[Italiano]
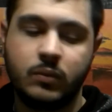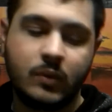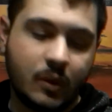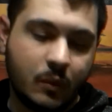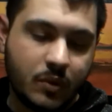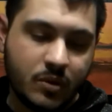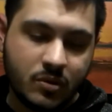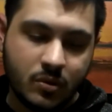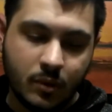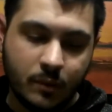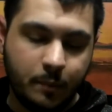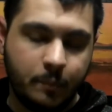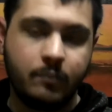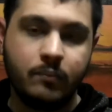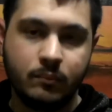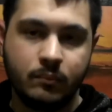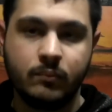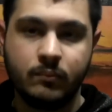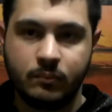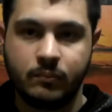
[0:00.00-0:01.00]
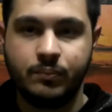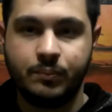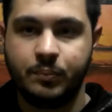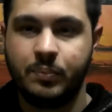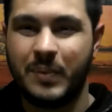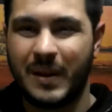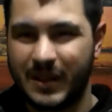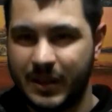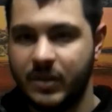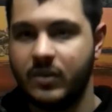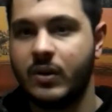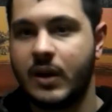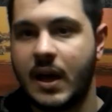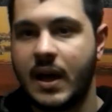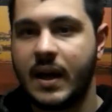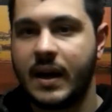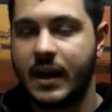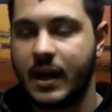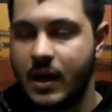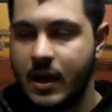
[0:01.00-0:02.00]
da questo mh, mm,
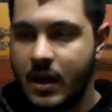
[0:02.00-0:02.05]
particolare